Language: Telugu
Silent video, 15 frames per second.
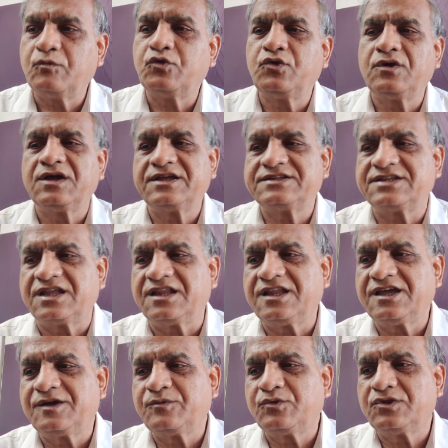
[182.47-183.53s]
ముందుగా
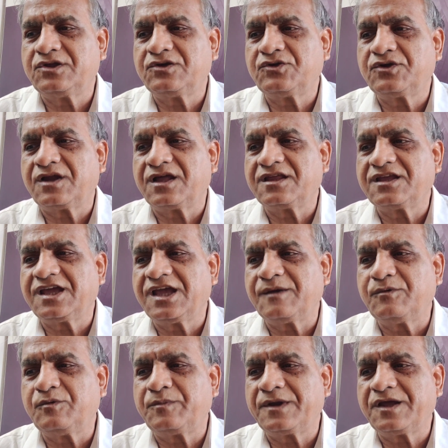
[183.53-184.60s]
సందేహం ఉందనో రాజకీయ
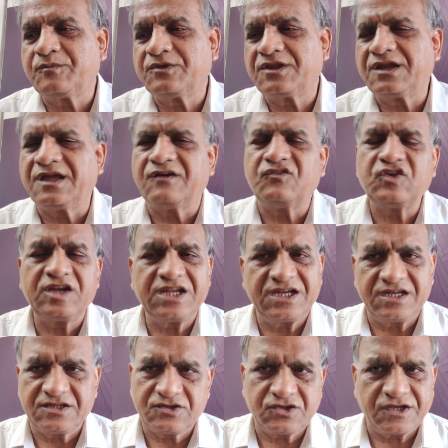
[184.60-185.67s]
అభిప్రాయం ఉందని
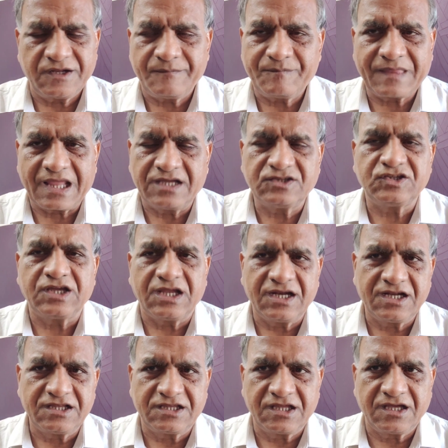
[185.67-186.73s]
ఎవరినైనా సరే
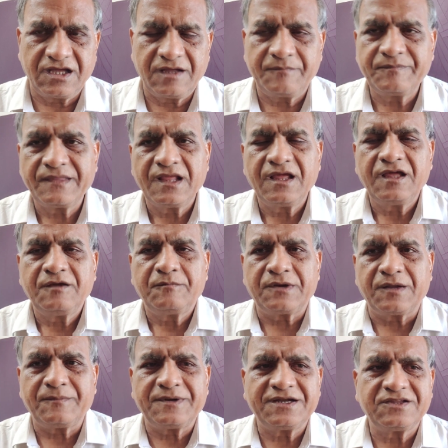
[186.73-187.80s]
జయలలిత
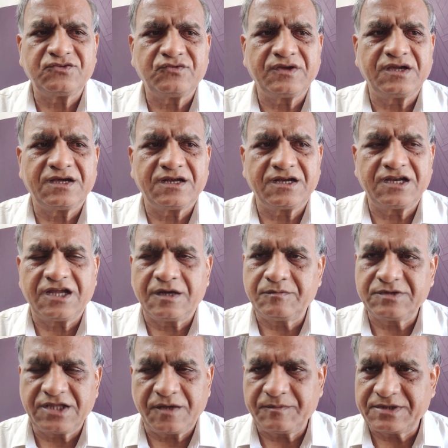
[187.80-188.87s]
ప్రమాణ స్వీకారాన్ని
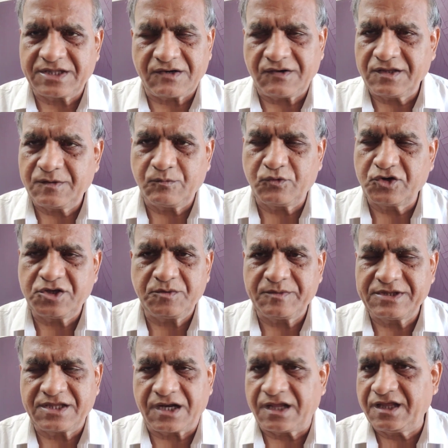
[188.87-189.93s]
ఆపితే ఆమె తర్వాత
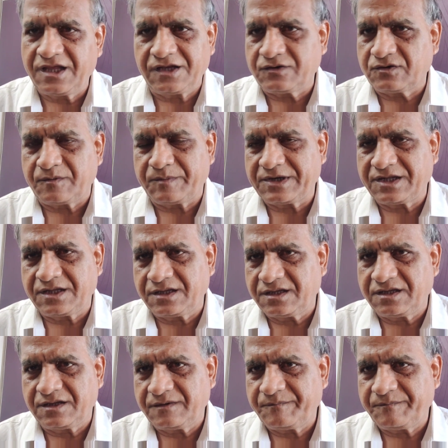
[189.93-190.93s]
ముఖ్యమంత్రి అయ్యారు అప్పటికే